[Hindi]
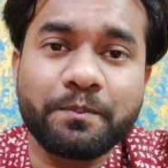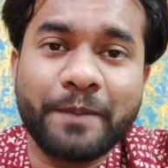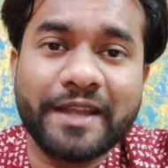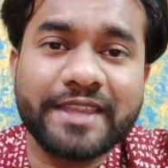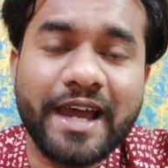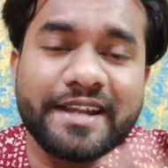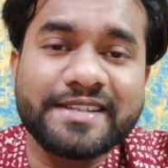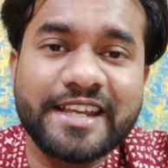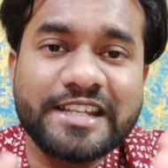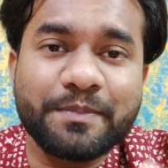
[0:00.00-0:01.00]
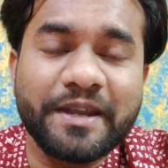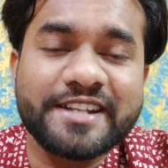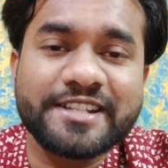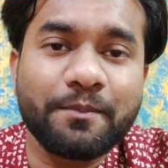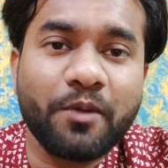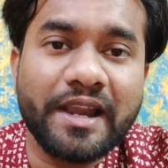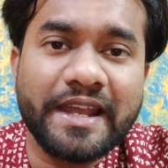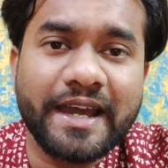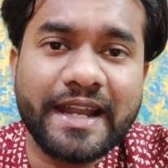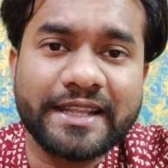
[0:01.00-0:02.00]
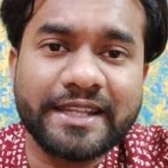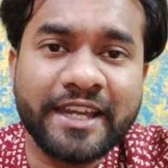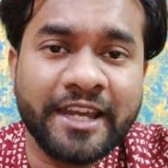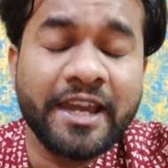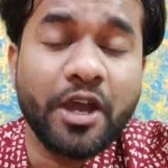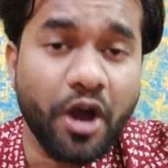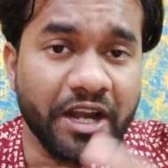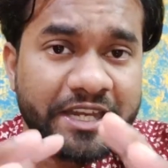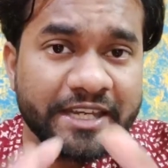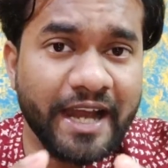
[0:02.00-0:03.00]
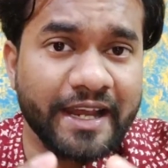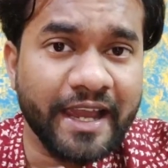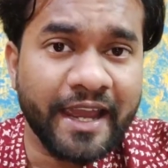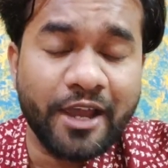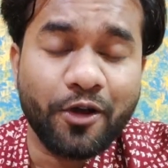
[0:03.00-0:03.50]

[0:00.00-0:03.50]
पैंतालीस की स्पीड से बॉलिंग कराते हैं और यंग है